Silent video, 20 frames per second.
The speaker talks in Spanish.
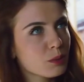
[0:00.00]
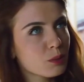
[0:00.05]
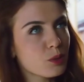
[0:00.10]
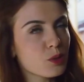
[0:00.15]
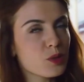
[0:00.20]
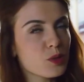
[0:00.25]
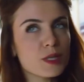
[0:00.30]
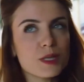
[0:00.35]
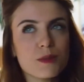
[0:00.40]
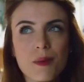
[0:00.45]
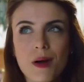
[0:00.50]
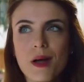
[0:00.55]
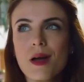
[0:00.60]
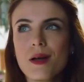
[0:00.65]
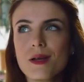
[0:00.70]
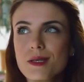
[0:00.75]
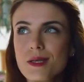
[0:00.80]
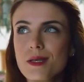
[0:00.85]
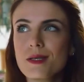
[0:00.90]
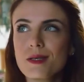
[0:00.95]
Todo está
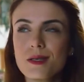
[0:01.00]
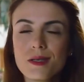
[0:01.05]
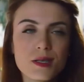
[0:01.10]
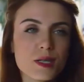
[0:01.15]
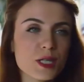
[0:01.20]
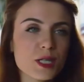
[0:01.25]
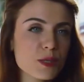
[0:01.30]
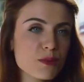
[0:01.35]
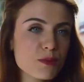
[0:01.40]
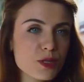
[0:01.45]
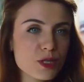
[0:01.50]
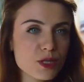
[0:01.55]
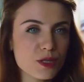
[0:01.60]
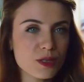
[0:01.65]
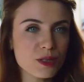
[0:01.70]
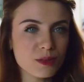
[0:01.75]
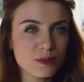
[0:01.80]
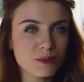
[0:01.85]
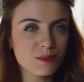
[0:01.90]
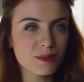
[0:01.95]
tan tranquilo y
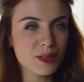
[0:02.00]
silencioso.